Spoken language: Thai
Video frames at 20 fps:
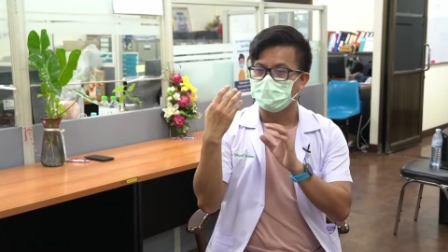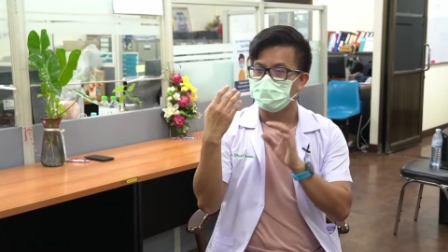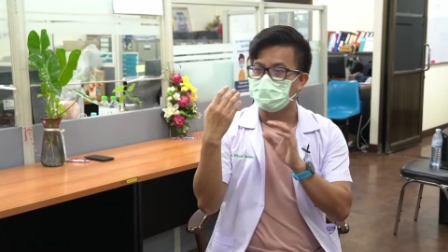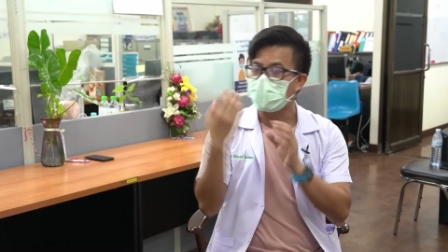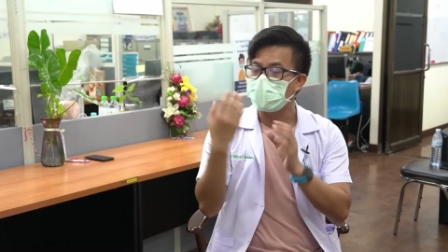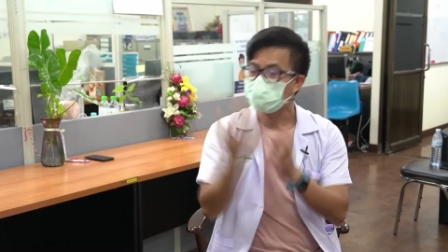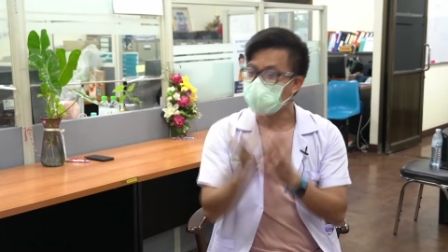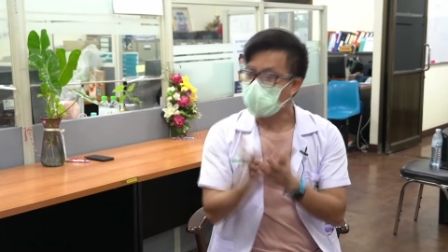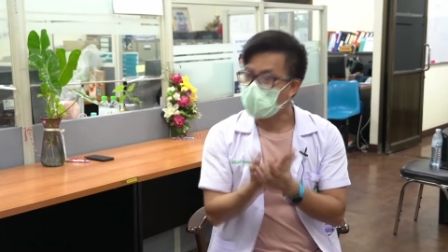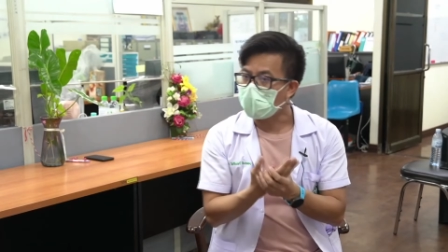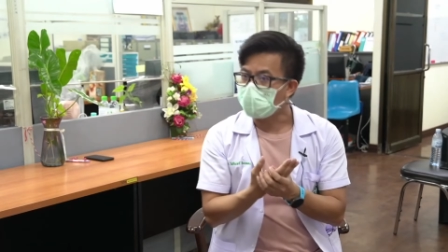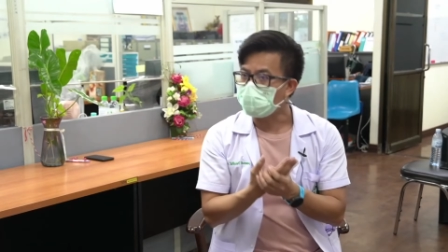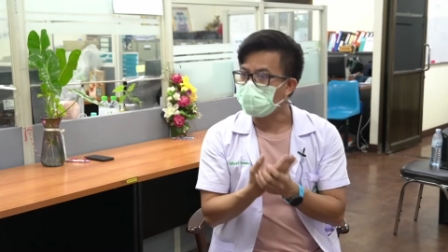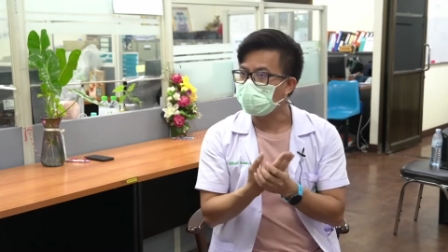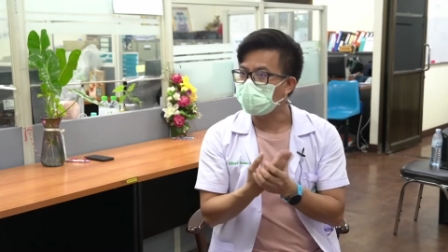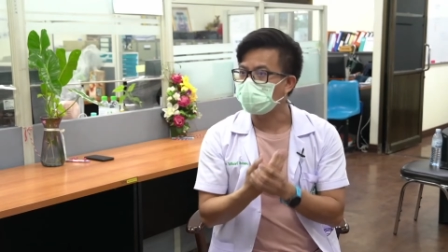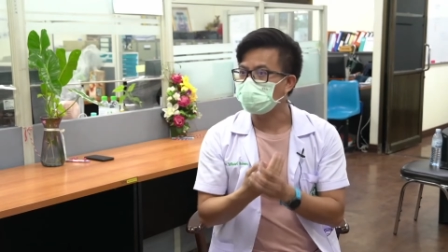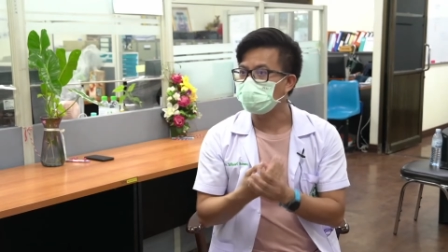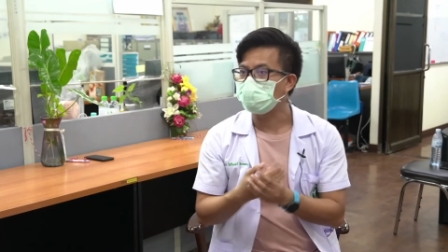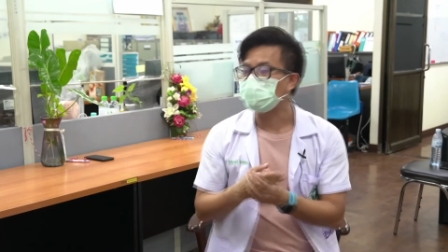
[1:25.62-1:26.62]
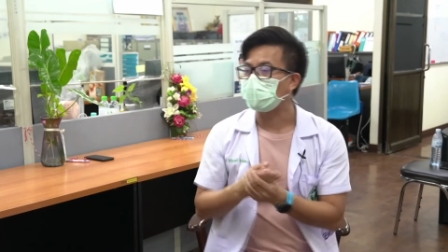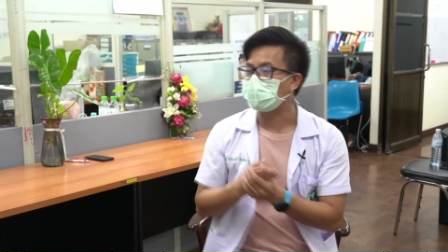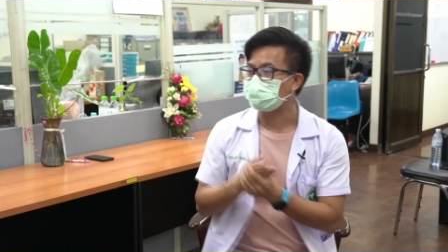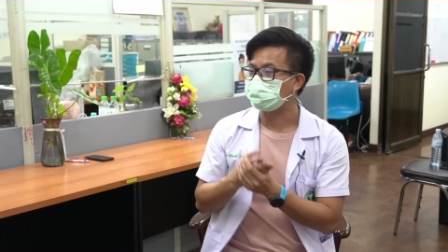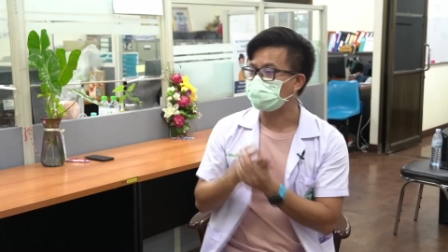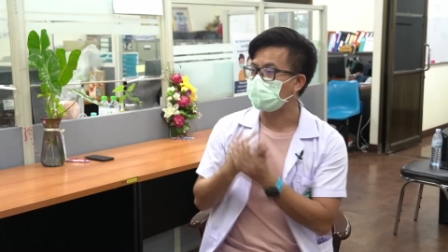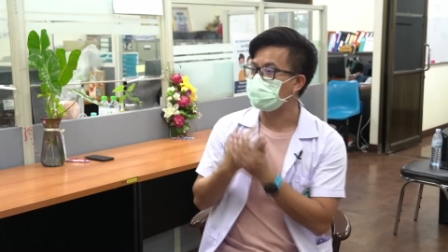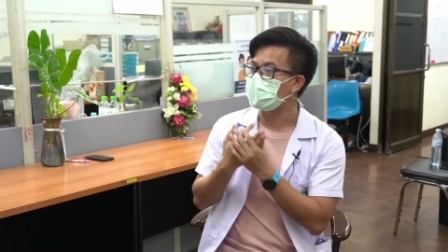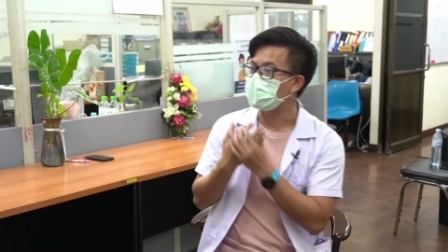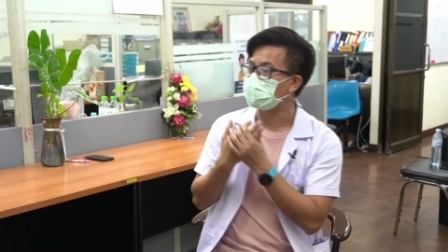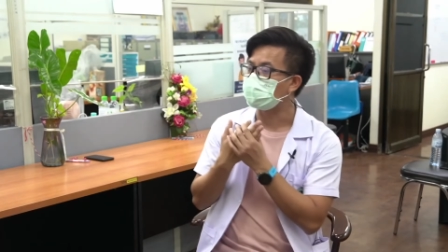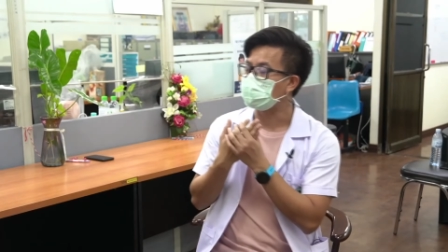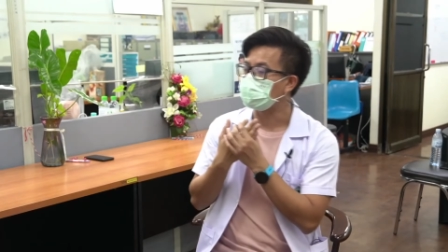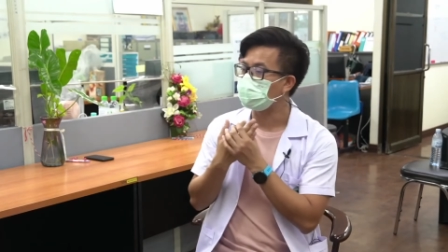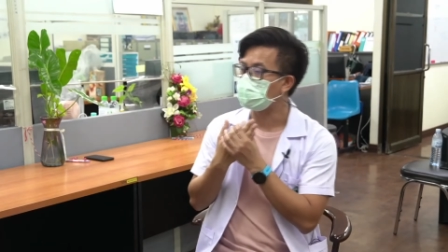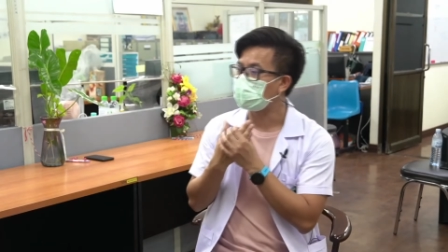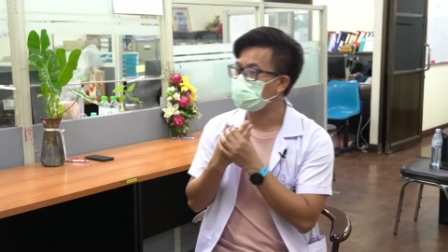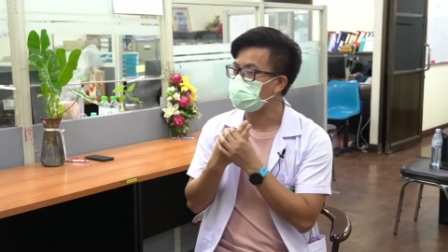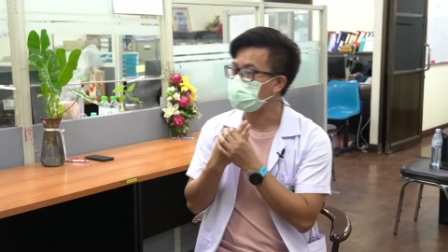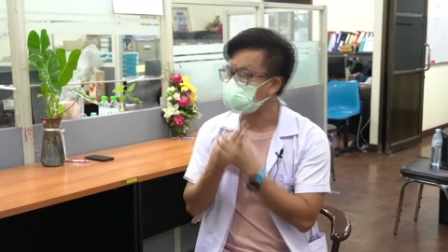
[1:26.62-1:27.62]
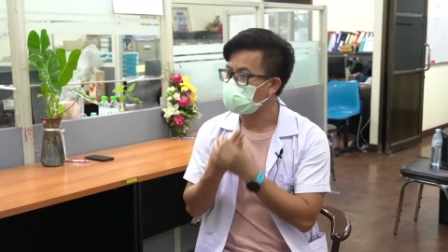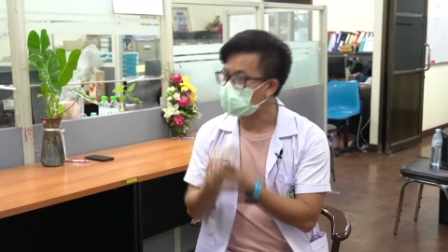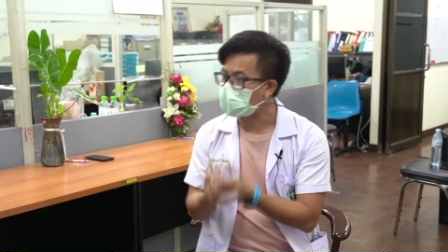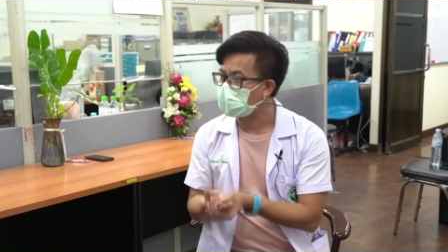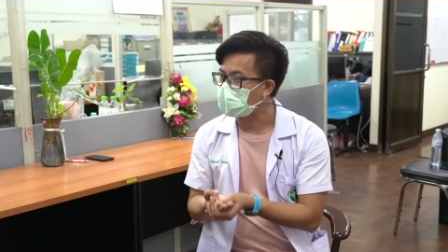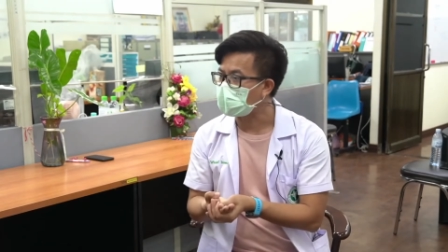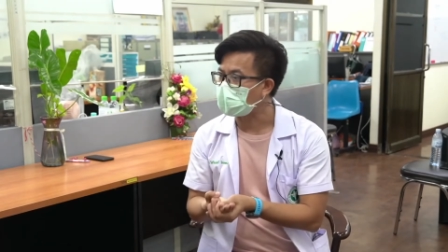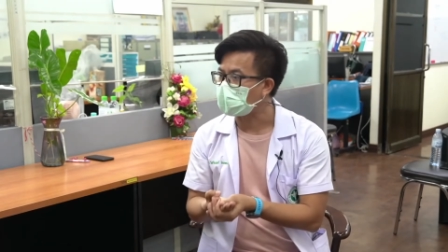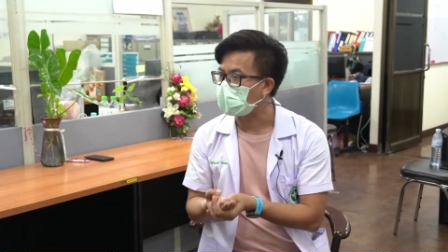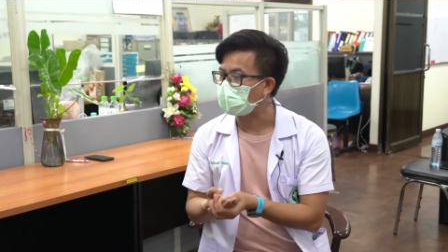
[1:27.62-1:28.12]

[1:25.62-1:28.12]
ไม่พบเราต้องตรวจซ้ำอีกวันที่ค้า